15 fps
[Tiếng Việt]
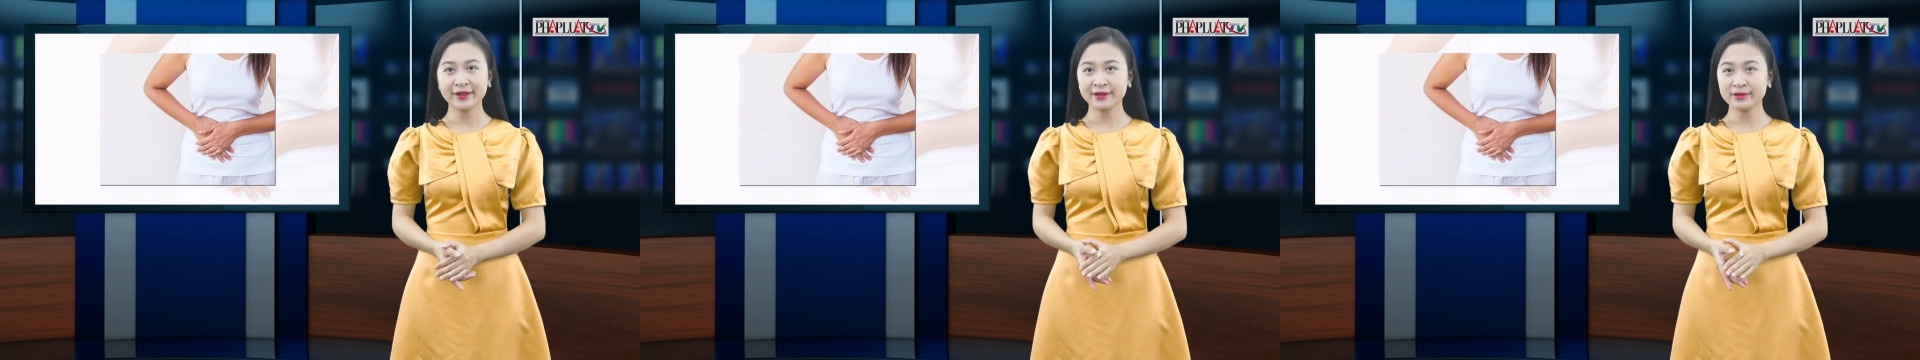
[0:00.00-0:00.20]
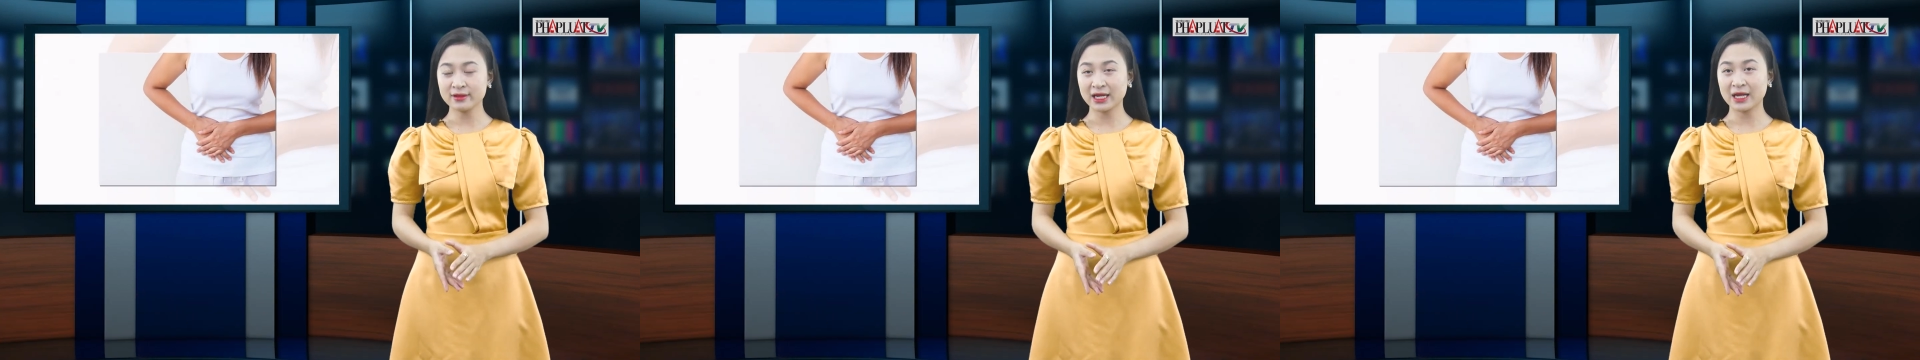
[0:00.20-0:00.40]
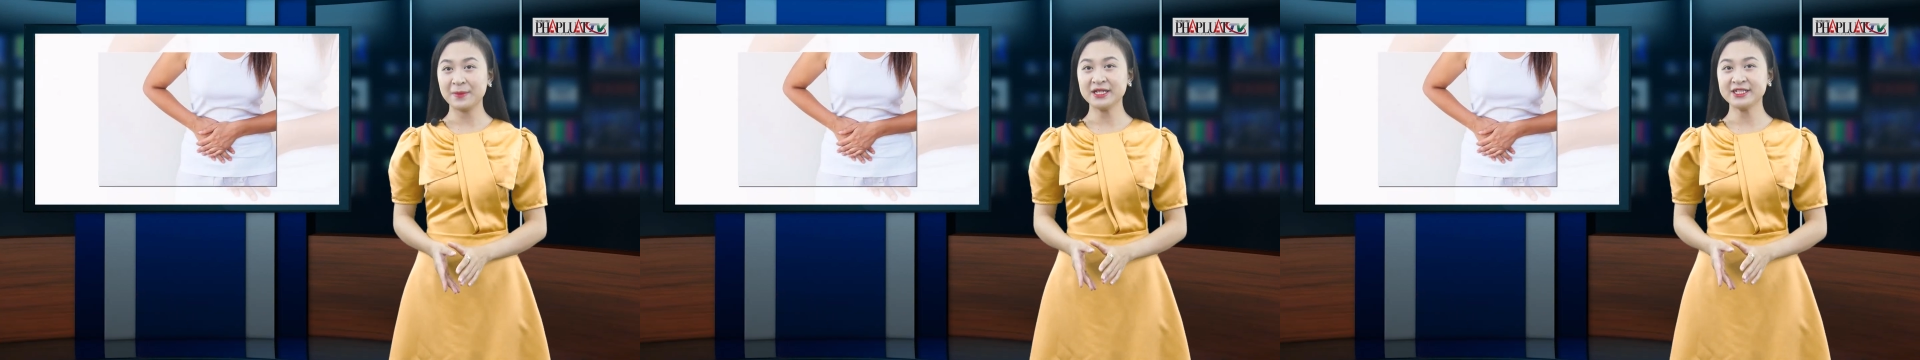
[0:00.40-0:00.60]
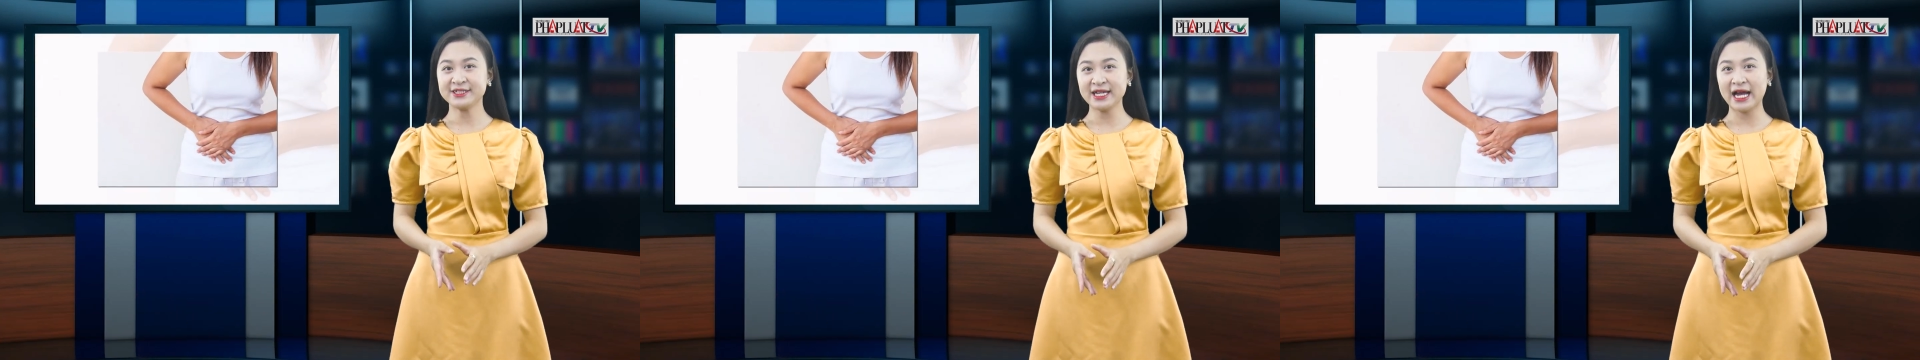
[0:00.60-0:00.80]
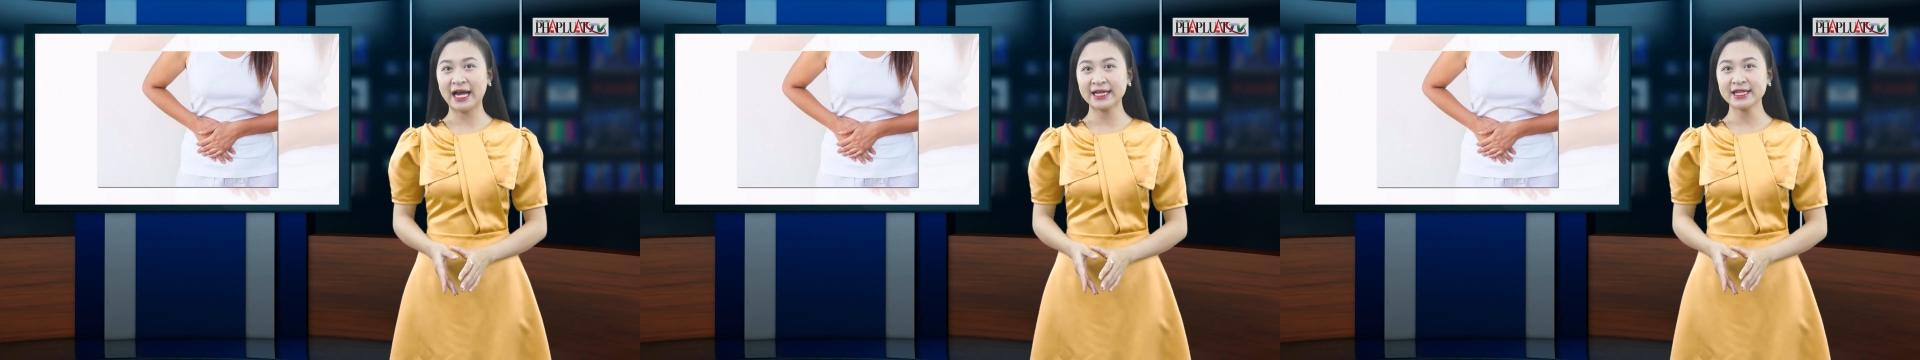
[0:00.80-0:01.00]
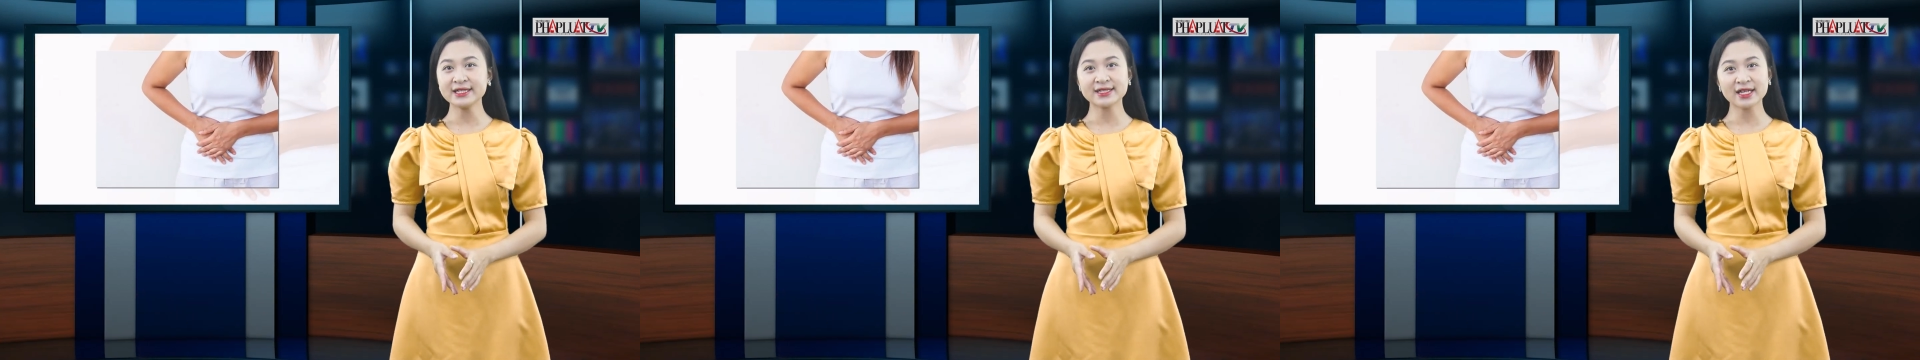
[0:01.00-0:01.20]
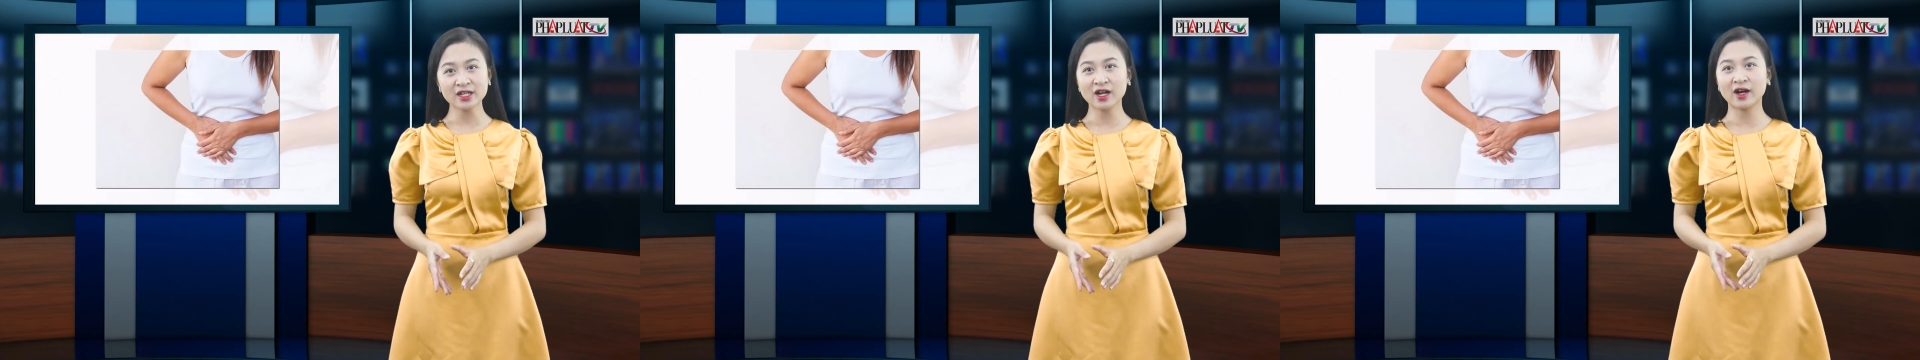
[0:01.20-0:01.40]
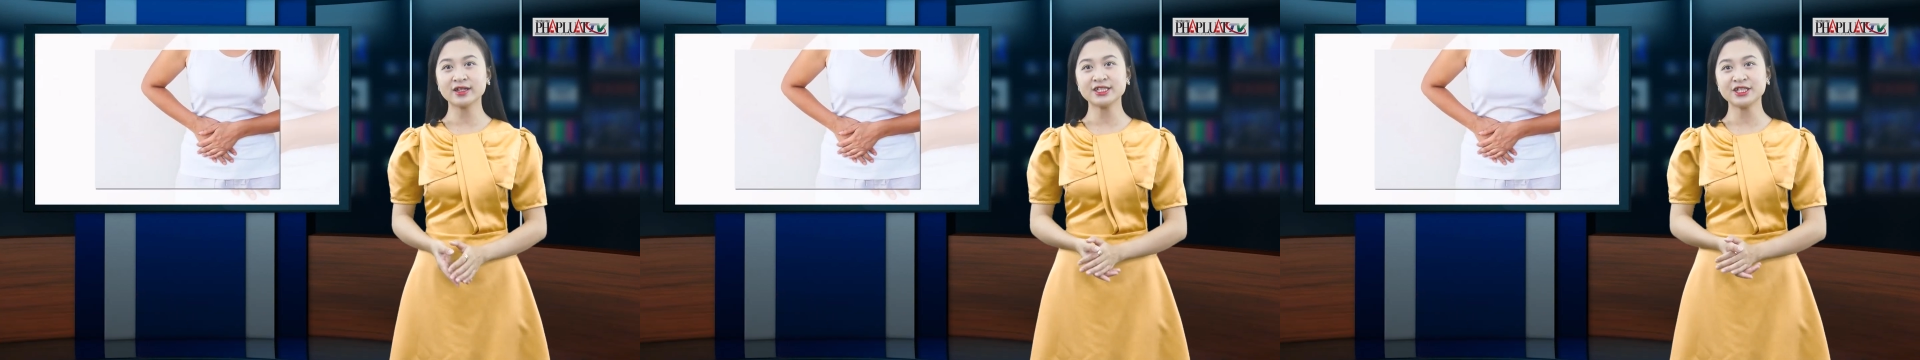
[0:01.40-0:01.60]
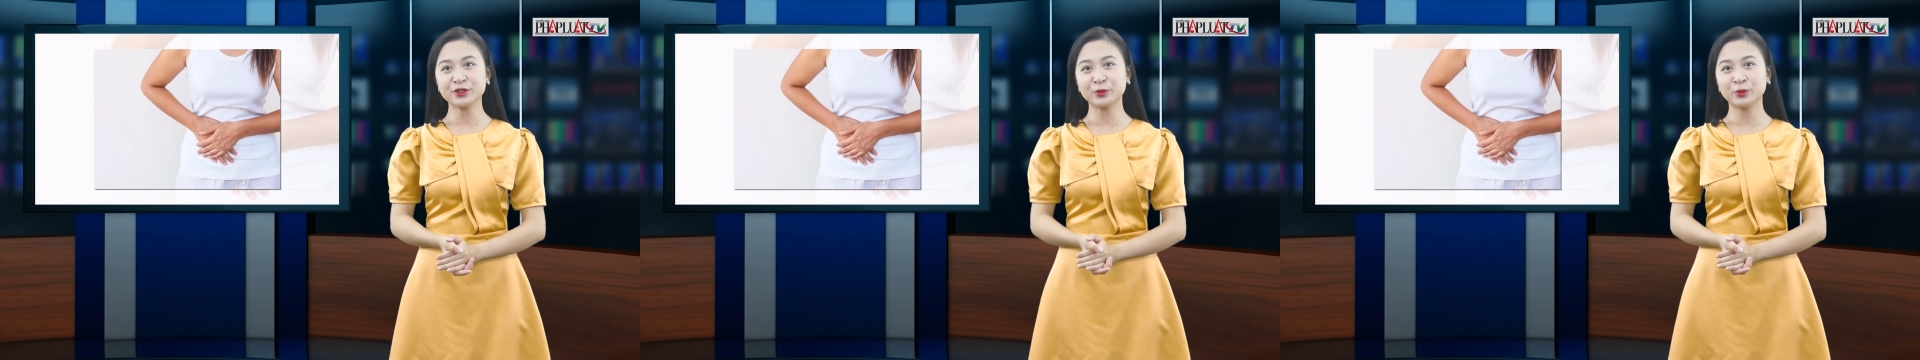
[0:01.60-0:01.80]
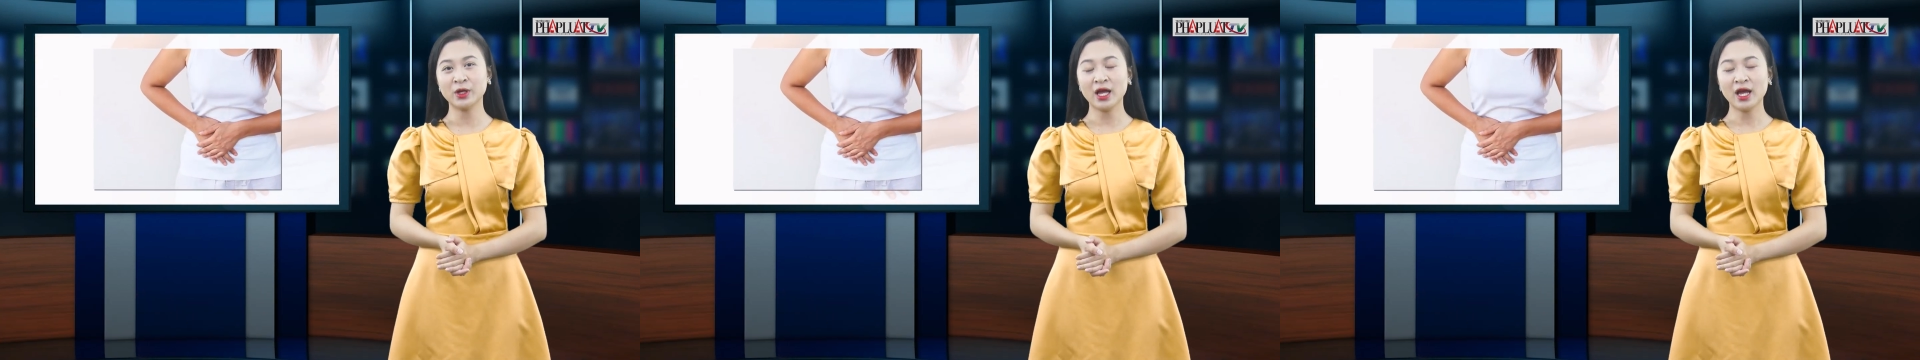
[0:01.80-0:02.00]
thường là bên trái, rất khó
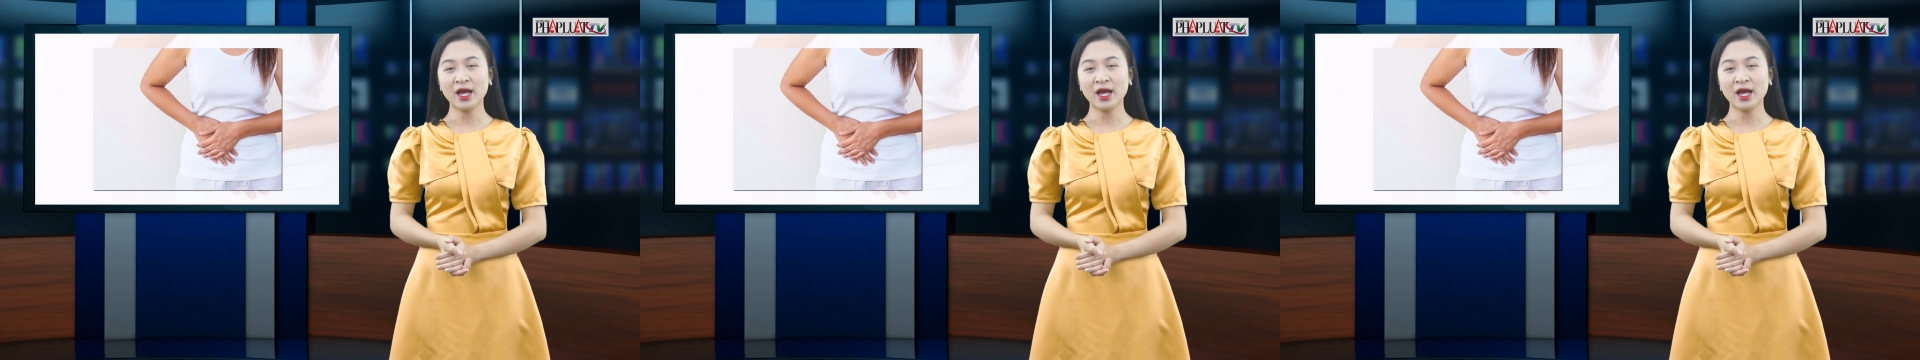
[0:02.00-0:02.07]
chịu.